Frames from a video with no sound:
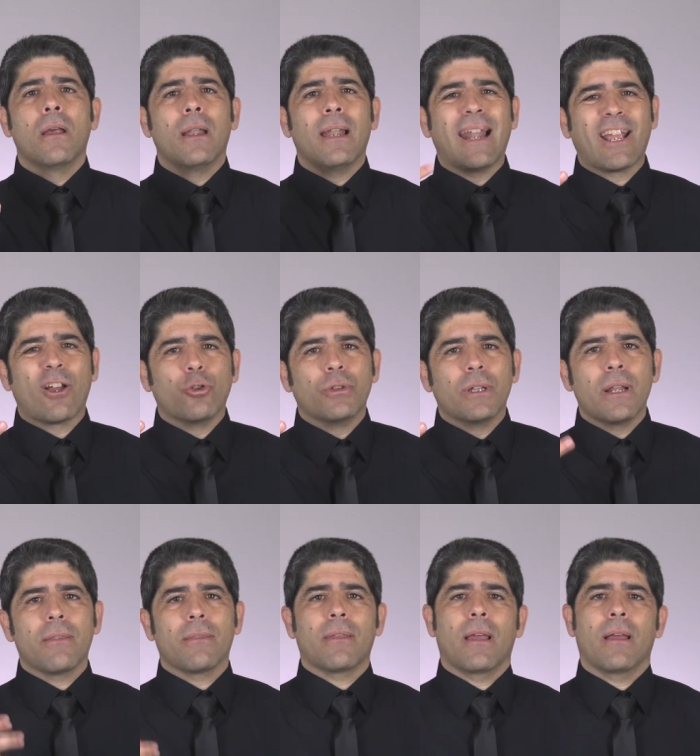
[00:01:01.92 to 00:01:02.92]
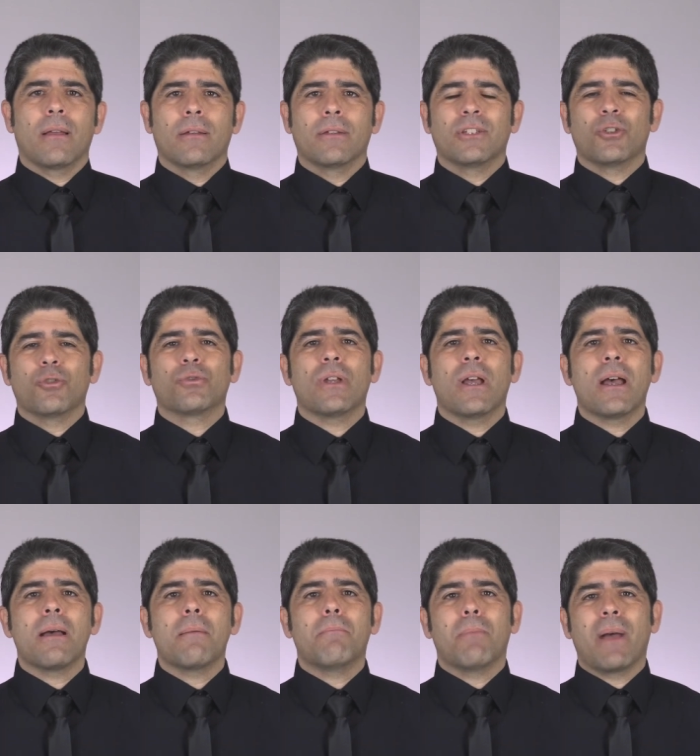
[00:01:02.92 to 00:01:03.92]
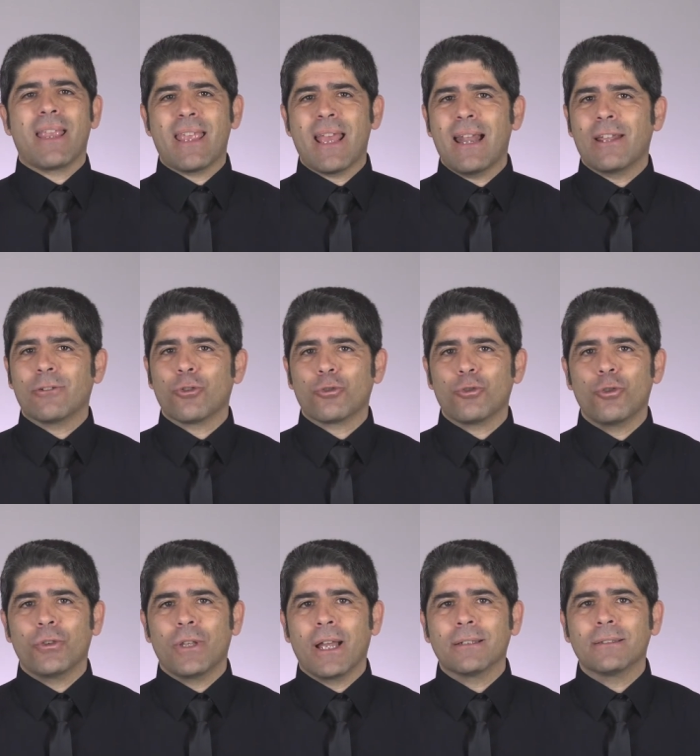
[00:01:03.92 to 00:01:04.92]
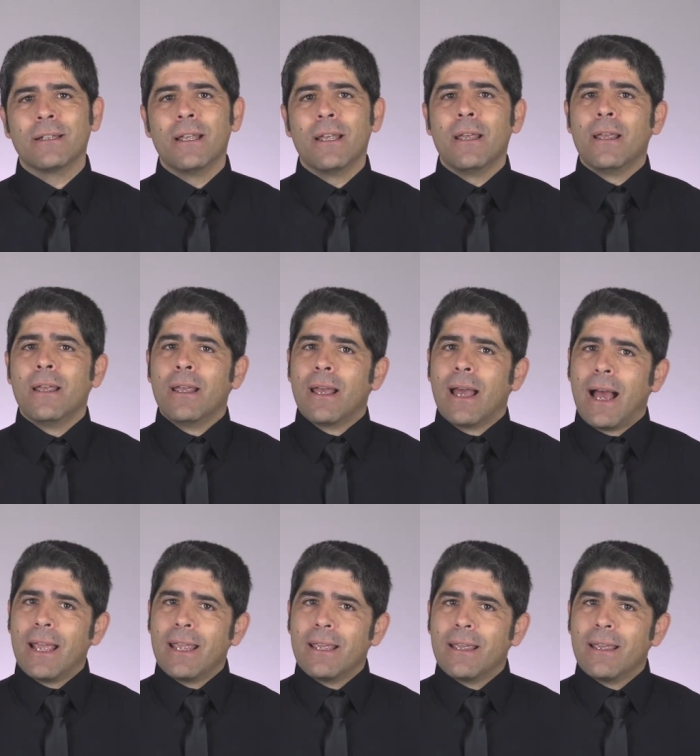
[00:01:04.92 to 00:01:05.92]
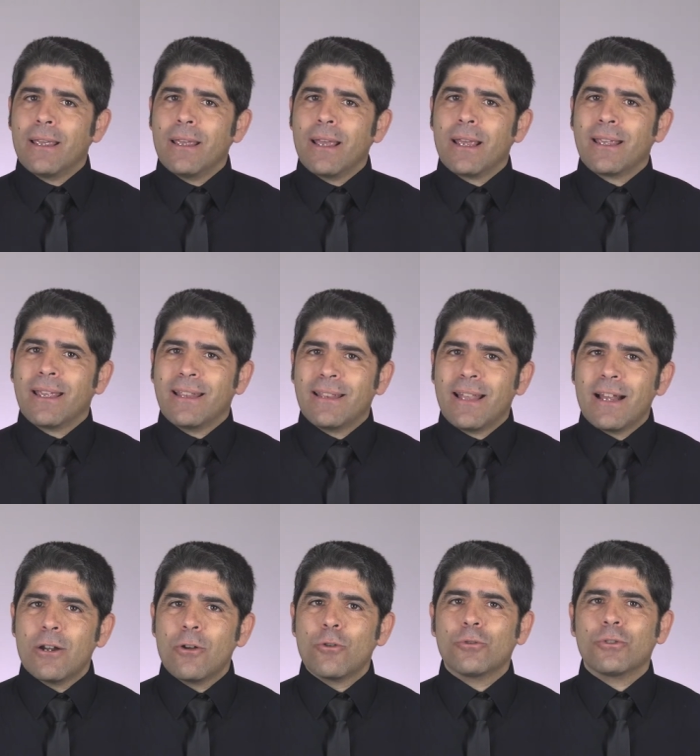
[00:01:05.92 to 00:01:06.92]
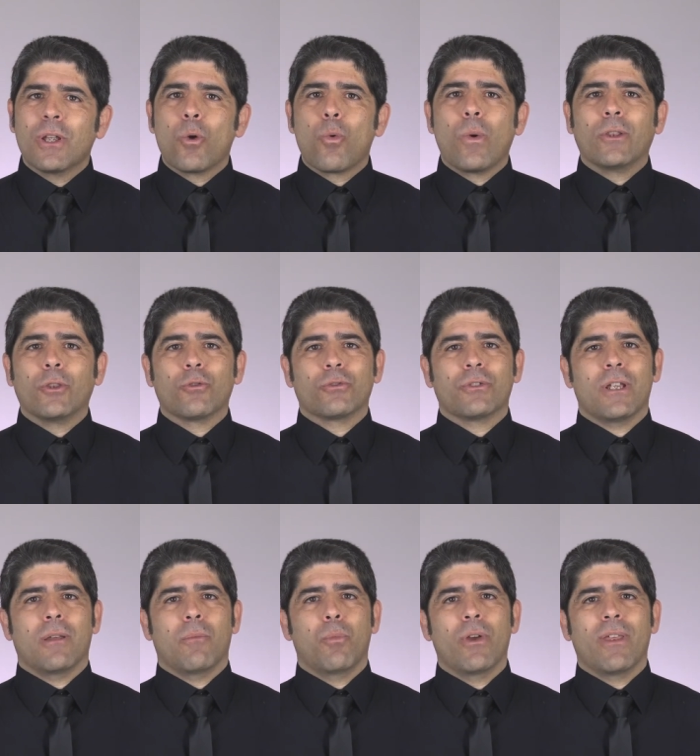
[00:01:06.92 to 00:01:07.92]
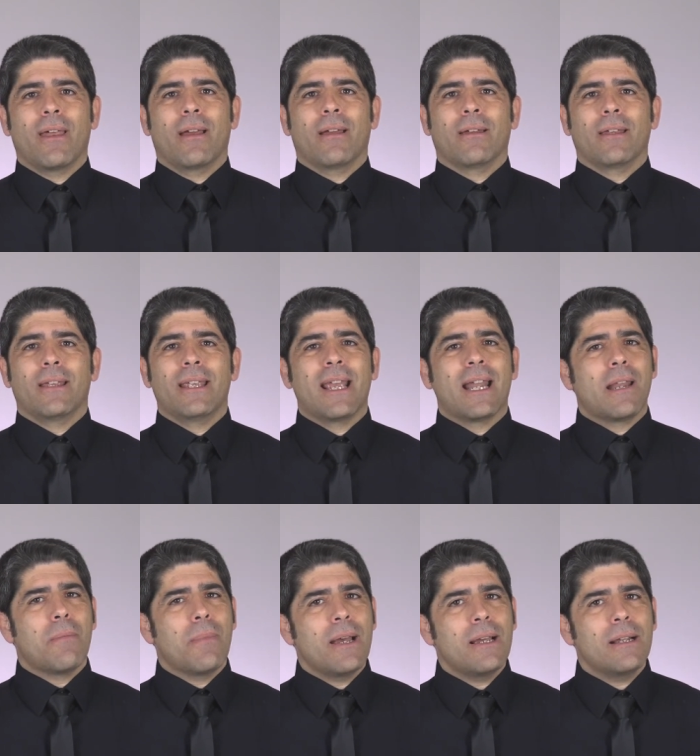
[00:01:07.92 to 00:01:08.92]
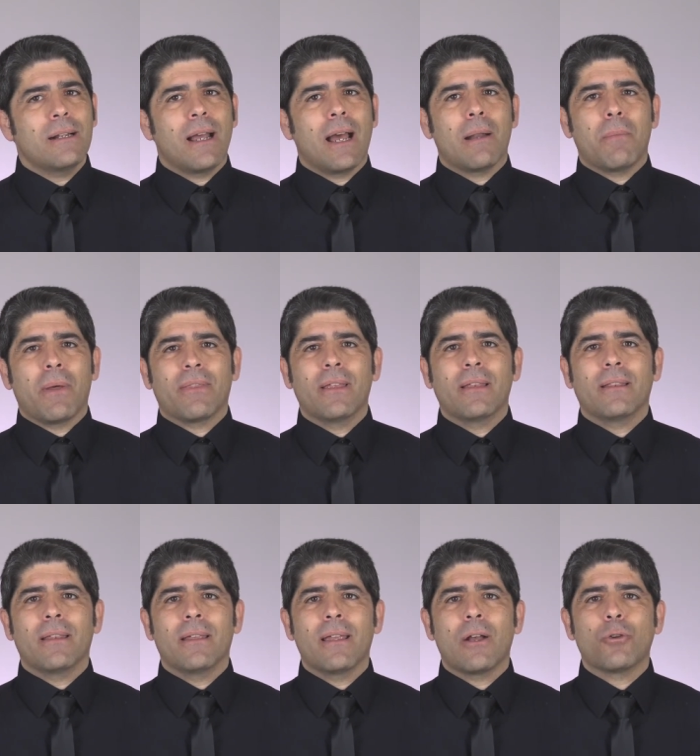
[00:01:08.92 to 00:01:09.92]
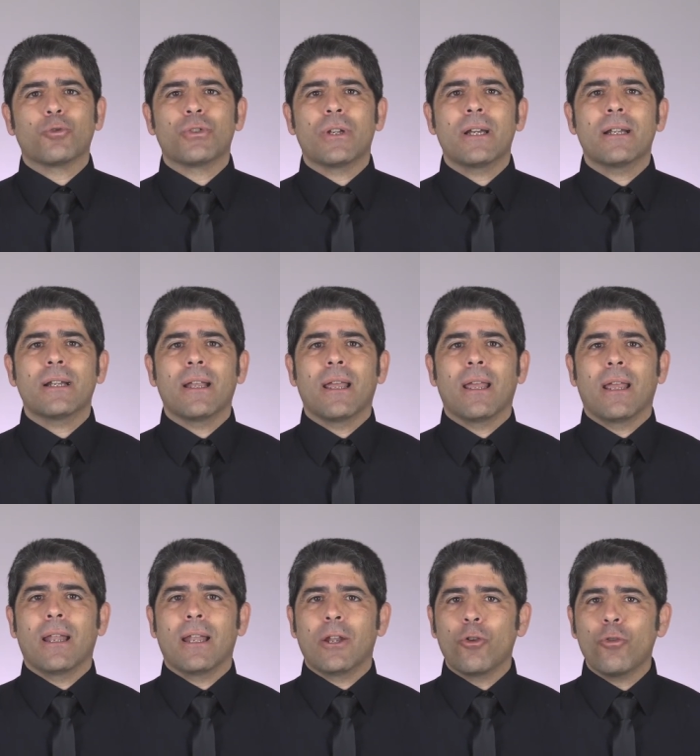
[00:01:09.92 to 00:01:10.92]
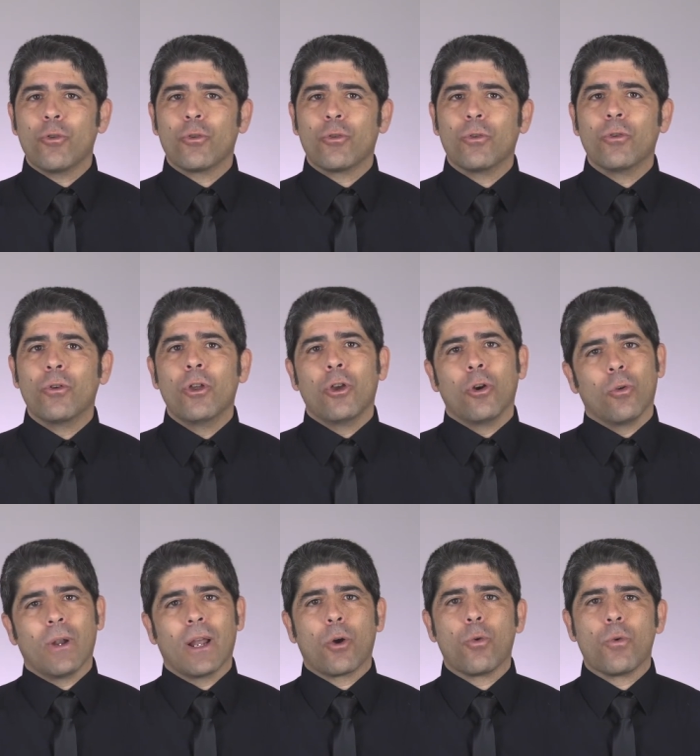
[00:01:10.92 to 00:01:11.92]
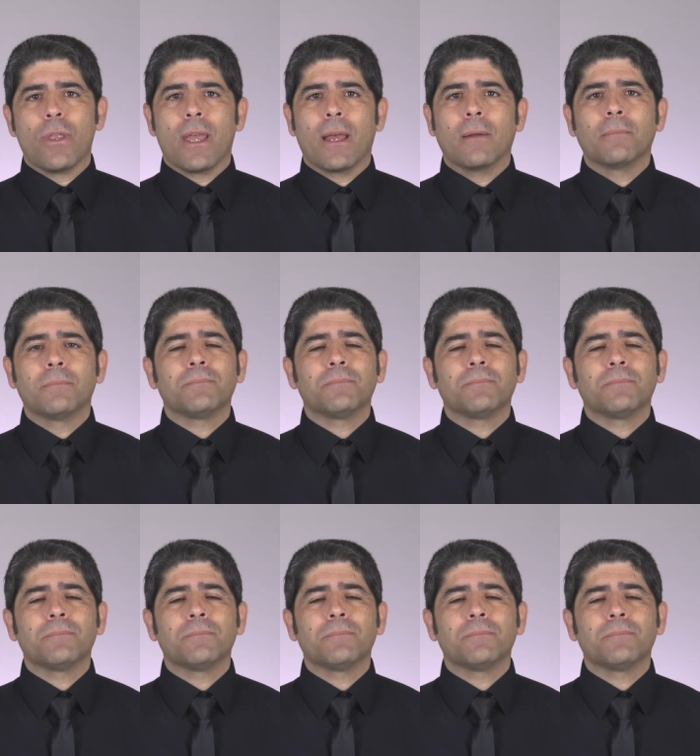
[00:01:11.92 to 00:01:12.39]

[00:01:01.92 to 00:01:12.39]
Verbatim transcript: La incontinencia. Si usa pañales o sondas, hay que quitarlos en cuanto se pueda y animar al paciente a usar el inodoro o la cuña.